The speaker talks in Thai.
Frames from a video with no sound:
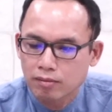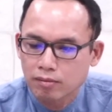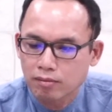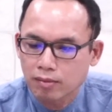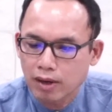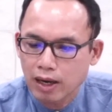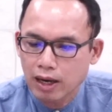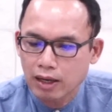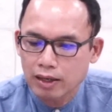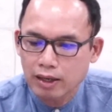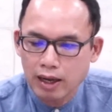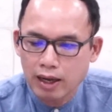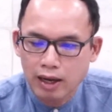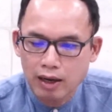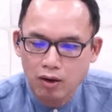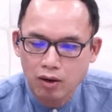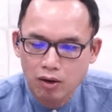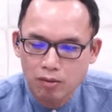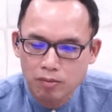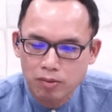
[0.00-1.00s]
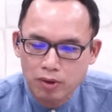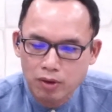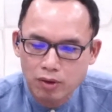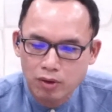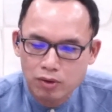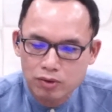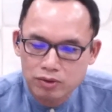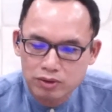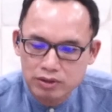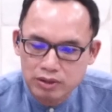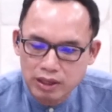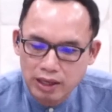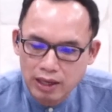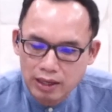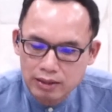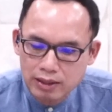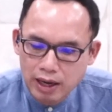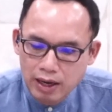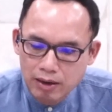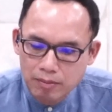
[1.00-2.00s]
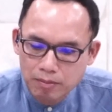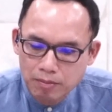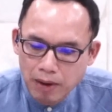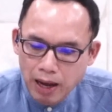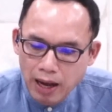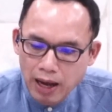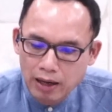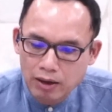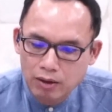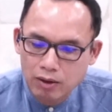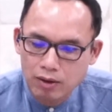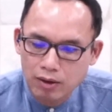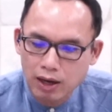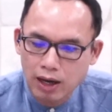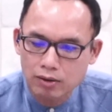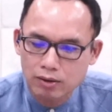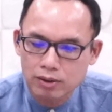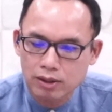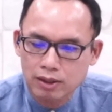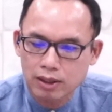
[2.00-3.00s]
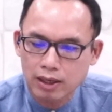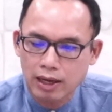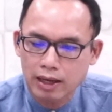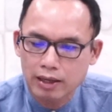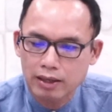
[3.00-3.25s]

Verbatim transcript: มานาของพระองค์เสียจากปากของเขาทั้งหลาย